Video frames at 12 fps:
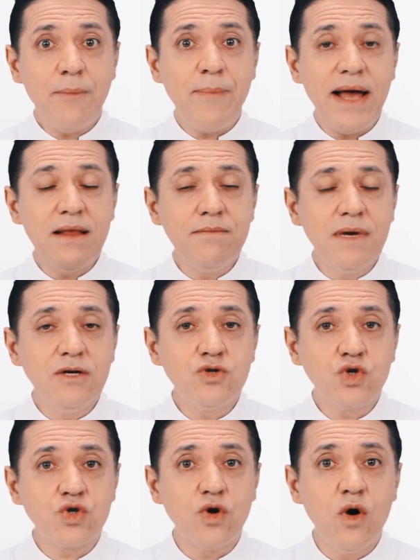e a pele
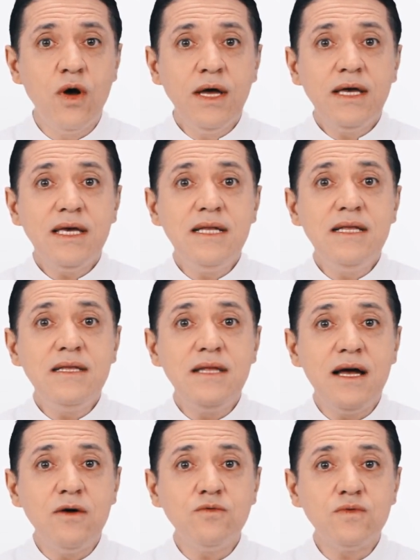manchou e
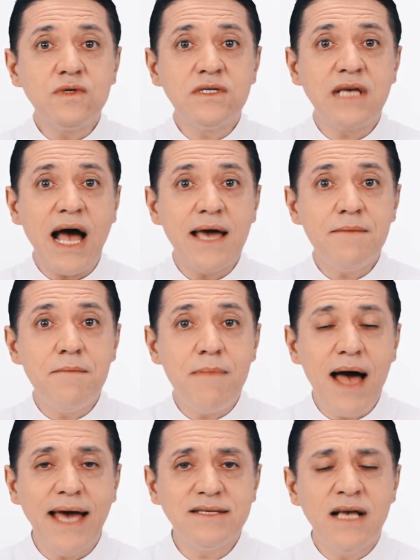não sai
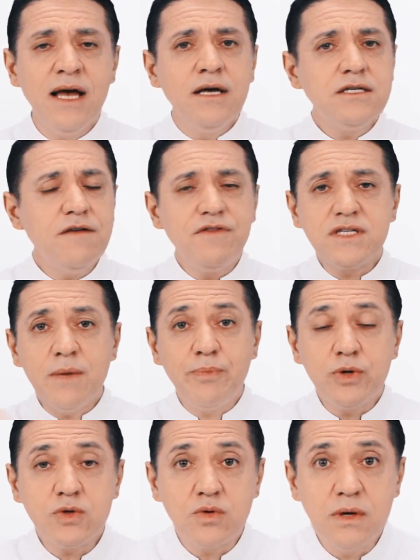mais, se você
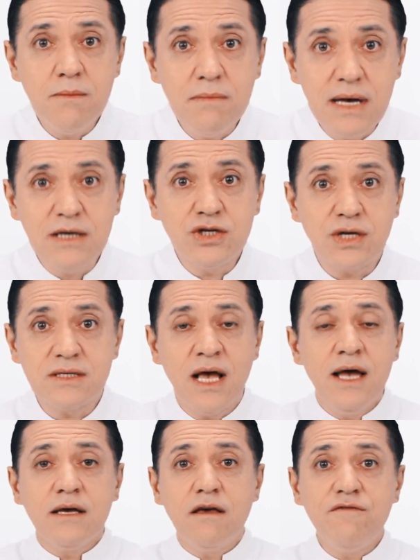possui
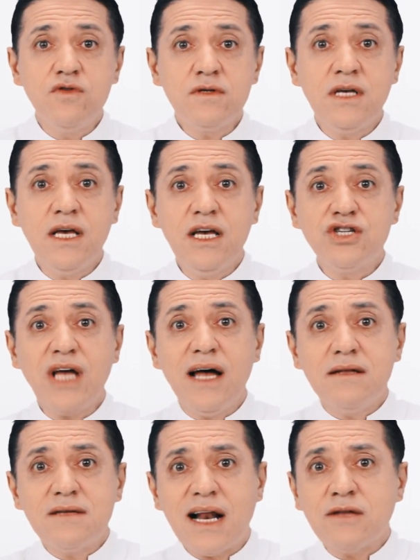manchas que você já
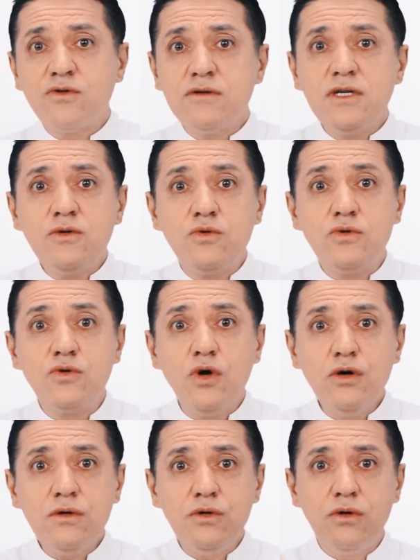tratou de
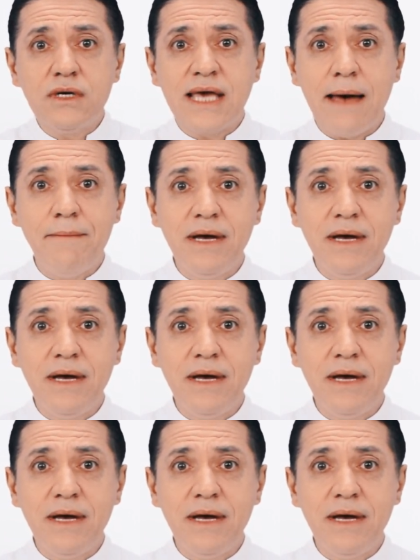tudo que é